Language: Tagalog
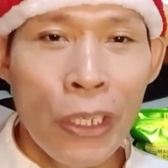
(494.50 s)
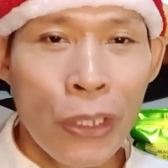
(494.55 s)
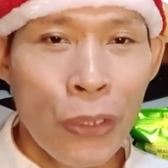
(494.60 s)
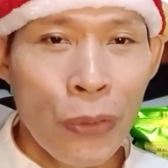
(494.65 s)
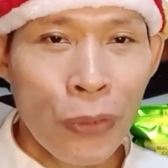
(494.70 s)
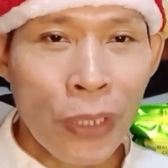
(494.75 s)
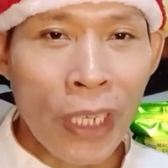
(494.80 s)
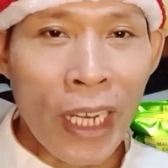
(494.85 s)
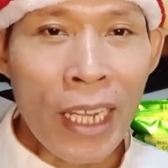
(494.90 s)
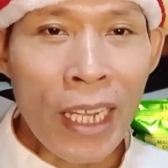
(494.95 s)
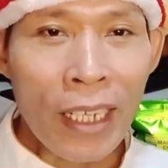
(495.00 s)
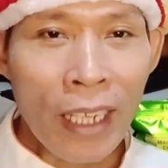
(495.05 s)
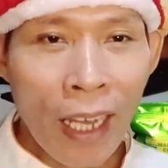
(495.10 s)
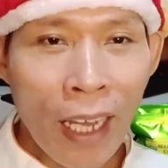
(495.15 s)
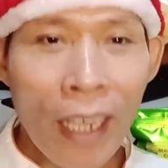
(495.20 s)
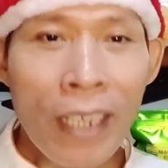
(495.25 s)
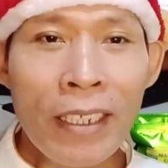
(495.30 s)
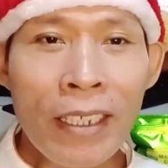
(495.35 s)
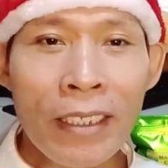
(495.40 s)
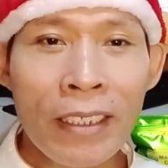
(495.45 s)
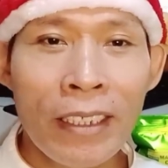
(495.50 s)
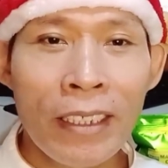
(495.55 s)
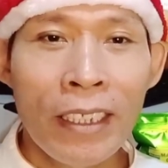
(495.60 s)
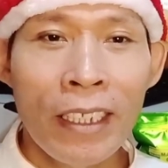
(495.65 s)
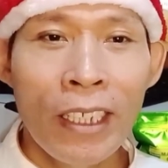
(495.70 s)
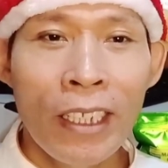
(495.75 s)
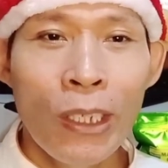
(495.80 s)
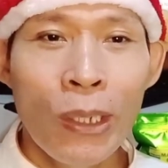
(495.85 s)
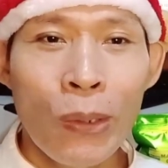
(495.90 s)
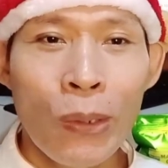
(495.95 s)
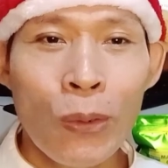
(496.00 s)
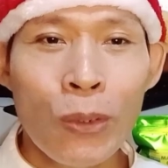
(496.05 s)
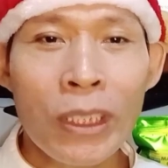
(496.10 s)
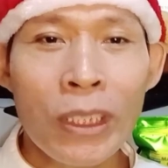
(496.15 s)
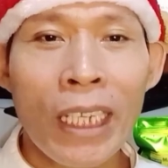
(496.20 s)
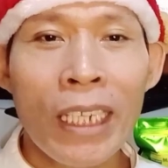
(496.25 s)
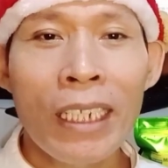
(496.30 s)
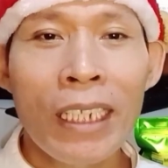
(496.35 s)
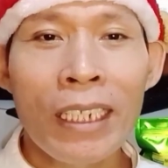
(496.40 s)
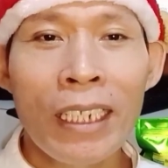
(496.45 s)
Yun nga lang, kung
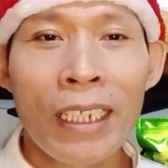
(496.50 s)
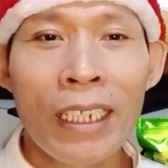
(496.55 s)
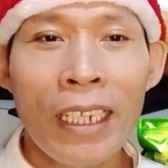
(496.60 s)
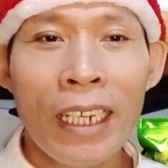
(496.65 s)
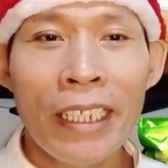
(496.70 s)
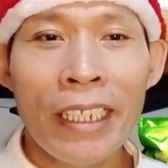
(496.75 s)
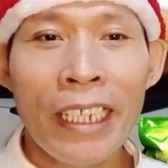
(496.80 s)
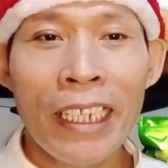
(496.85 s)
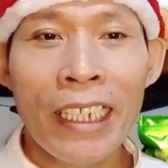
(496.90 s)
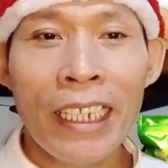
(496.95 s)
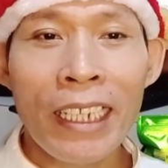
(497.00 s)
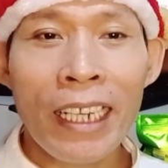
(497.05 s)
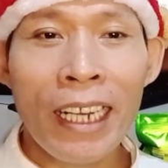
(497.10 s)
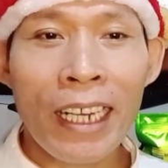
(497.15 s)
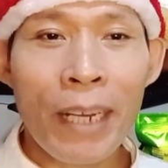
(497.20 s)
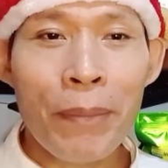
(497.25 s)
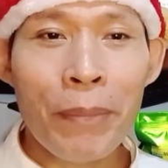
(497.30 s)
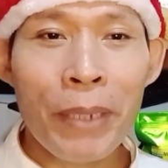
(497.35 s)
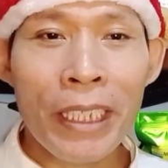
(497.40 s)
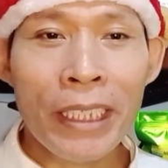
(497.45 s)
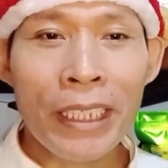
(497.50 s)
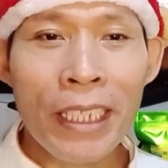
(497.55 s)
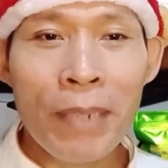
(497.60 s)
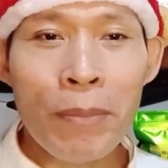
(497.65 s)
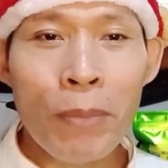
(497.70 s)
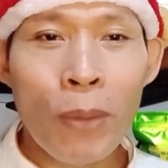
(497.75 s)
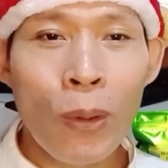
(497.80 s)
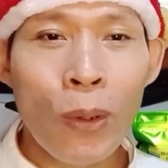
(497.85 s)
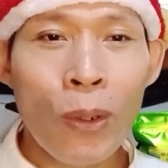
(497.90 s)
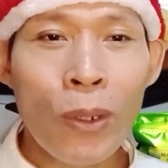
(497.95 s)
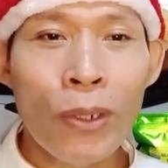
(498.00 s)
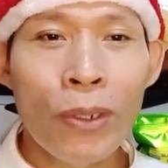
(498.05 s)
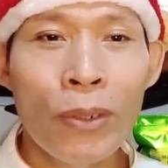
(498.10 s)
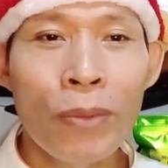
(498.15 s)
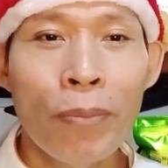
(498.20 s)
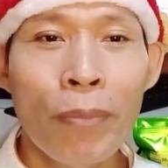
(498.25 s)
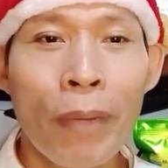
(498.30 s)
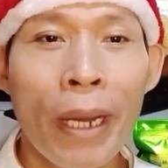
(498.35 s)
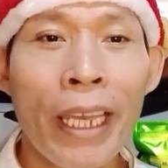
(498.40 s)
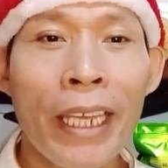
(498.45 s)
talagang uh, yan ang gagamitin mo,
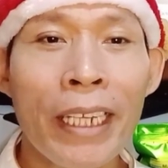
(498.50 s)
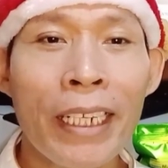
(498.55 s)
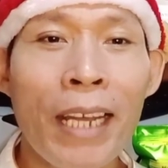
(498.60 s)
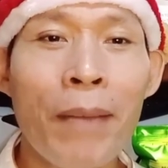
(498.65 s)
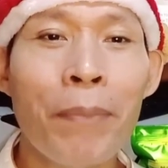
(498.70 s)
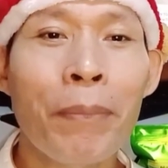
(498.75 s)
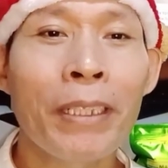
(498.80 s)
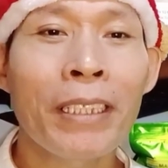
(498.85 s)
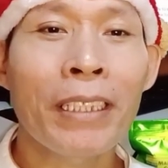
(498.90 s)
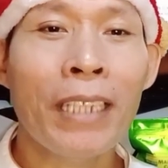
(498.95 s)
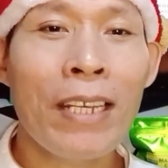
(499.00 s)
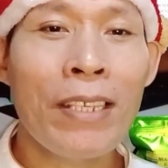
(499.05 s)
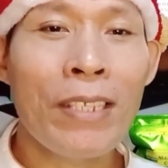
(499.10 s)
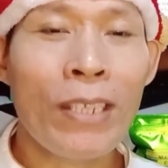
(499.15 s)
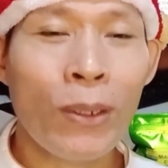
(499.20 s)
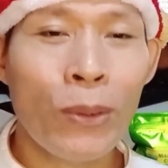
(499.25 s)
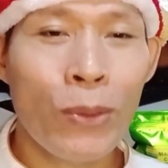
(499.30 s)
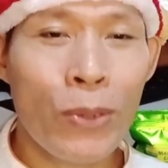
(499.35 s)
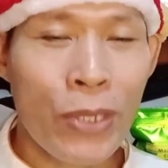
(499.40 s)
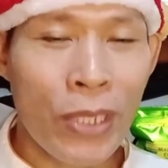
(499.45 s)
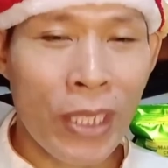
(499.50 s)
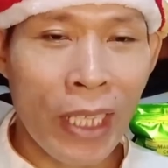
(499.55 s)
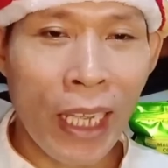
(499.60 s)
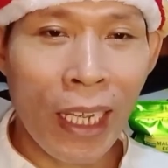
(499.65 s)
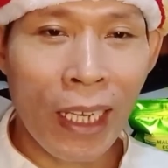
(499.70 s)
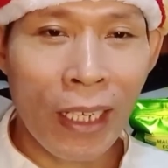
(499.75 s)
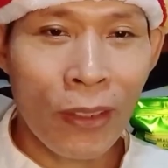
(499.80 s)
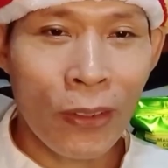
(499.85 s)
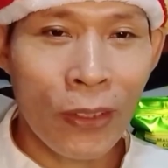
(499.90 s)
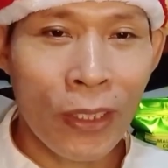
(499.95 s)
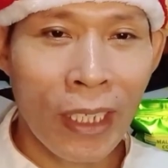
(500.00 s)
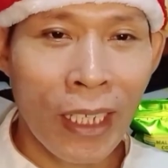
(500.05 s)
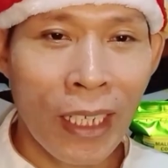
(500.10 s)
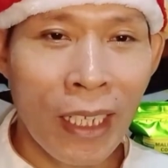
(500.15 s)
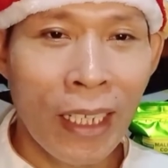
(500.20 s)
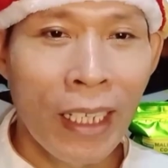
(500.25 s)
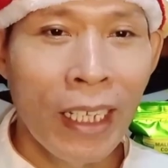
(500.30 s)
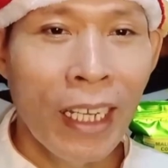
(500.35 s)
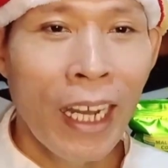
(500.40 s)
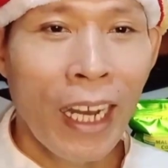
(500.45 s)
mahirapan tayo sa costing or
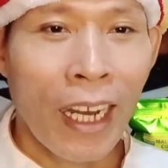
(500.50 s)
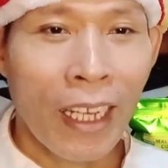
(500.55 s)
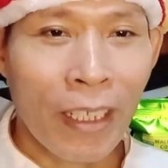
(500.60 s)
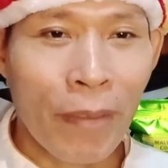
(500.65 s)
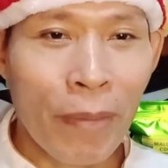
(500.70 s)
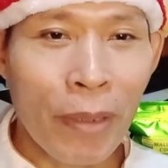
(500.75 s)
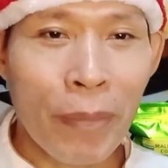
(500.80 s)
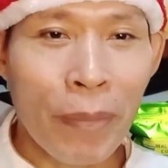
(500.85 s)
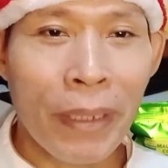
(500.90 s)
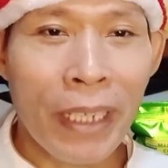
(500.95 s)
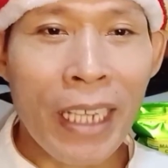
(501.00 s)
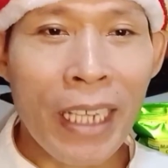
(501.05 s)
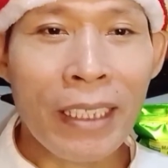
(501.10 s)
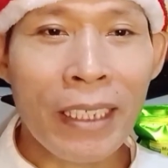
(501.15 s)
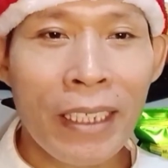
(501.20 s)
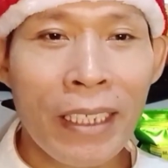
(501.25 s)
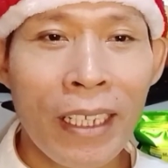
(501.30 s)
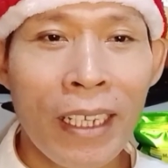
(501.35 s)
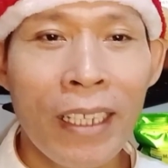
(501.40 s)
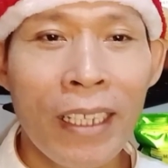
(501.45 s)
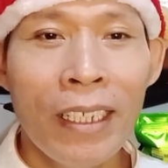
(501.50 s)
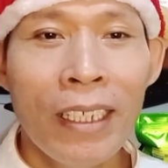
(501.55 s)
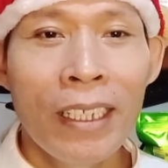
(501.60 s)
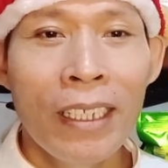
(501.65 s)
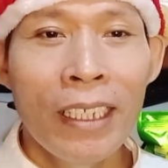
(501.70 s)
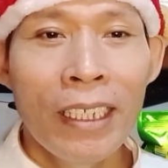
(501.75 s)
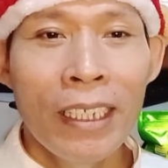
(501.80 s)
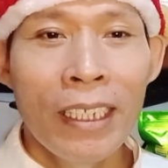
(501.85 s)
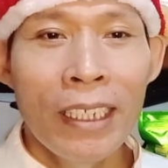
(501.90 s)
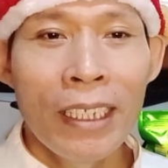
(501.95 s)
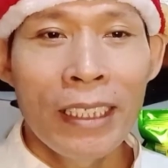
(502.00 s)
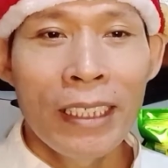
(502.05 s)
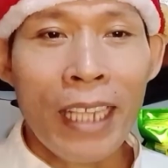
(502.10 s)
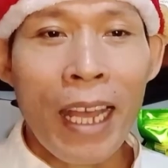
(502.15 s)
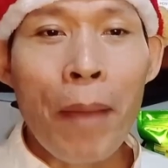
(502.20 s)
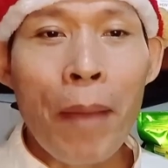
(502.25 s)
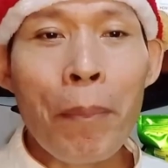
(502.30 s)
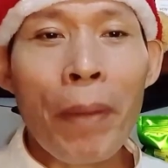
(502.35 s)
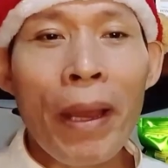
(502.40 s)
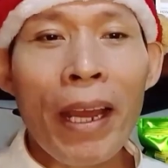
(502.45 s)
uh, alam naman natin na uh,
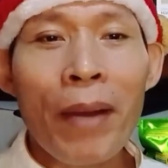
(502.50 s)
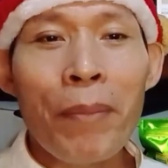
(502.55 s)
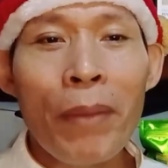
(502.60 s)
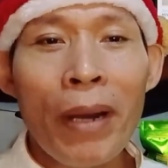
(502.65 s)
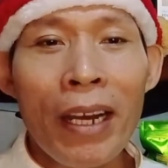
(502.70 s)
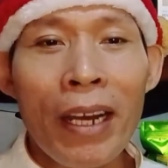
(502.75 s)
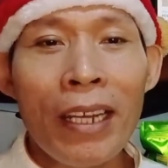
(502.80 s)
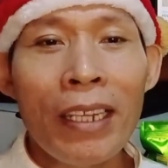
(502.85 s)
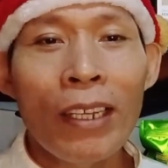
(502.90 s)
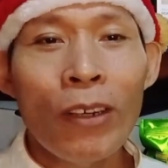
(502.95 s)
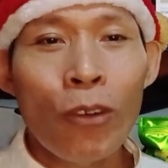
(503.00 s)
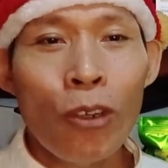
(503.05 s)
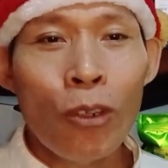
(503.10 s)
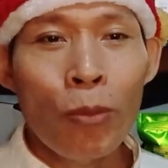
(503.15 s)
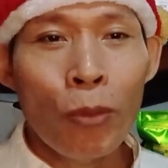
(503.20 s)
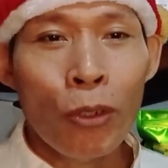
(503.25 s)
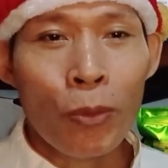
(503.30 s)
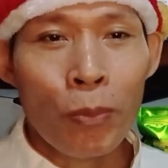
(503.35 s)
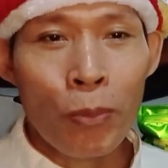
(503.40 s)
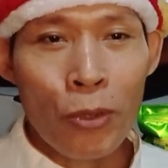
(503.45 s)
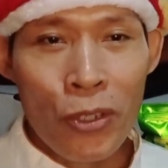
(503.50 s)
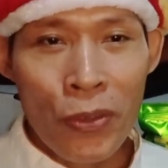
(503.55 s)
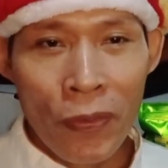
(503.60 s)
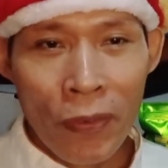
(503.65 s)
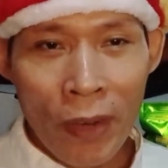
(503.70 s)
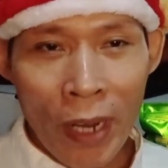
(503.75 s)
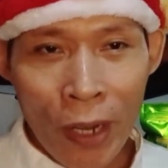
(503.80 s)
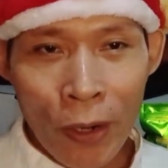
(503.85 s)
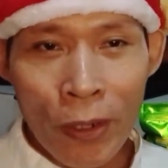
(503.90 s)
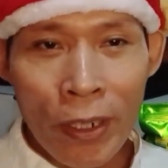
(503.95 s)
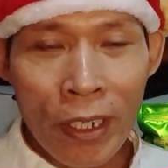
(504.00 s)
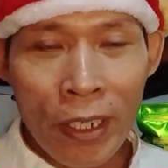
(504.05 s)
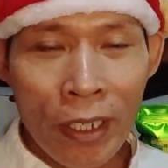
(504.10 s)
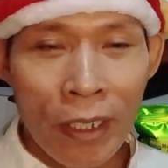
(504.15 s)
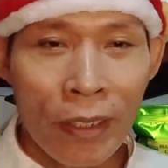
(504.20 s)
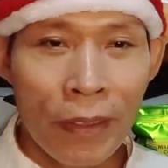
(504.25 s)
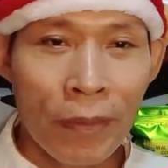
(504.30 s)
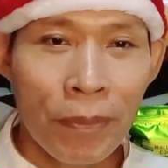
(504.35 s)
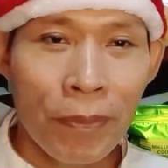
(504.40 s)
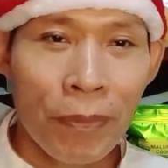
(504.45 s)
napakamahal ang all-purpose flour.
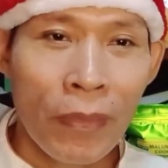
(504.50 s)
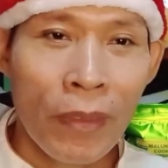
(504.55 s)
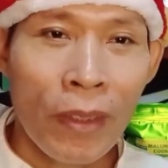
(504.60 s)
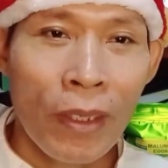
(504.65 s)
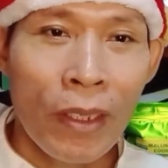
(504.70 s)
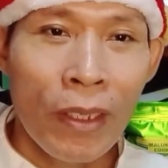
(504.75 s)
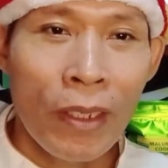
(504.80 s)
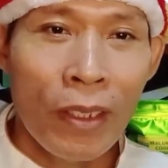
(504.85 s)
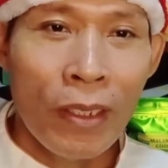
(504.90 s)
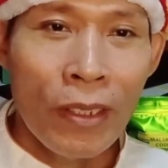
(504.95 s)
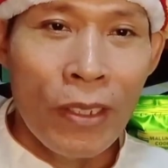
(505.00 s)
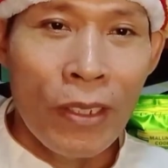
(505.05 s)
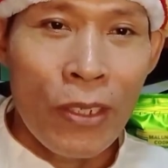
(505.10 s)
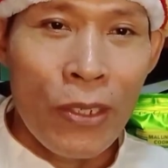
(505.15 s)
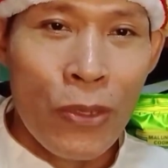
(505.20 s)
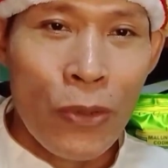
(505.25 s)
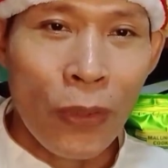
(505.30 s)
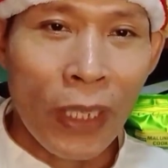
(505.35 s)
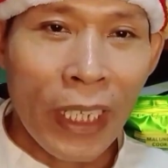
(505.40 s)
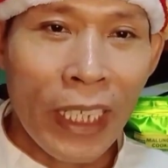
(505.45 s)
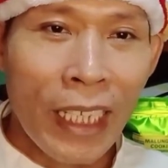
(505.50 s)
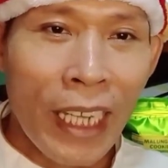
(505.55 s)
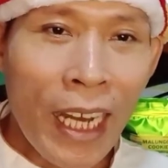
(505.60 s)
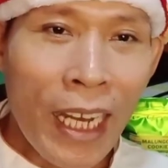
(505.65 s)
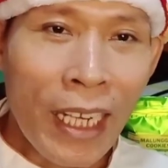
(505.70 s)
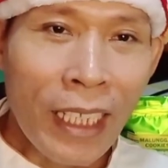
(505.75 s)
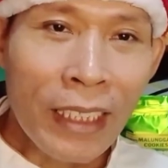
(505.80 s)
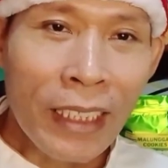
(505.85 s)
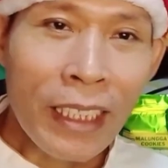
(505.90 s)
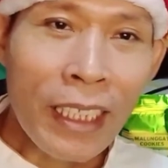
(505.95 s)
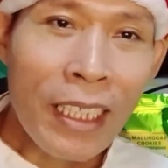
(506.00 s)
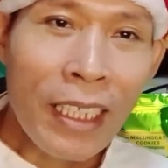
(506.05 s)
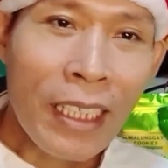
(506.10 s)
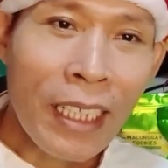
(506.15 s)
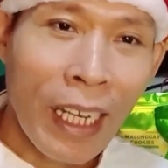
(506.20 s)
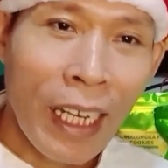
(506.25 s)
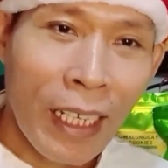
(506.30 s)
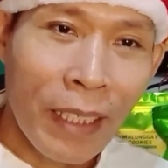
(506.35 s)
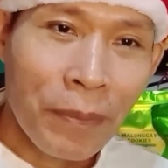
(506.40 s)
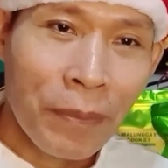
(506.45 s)
So kailangan
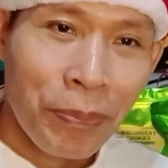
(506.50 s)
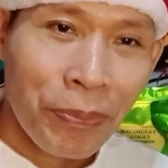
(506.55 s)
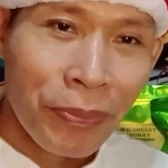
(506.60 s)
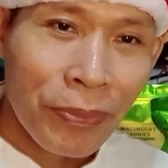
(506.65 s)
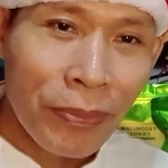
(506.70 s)
talaga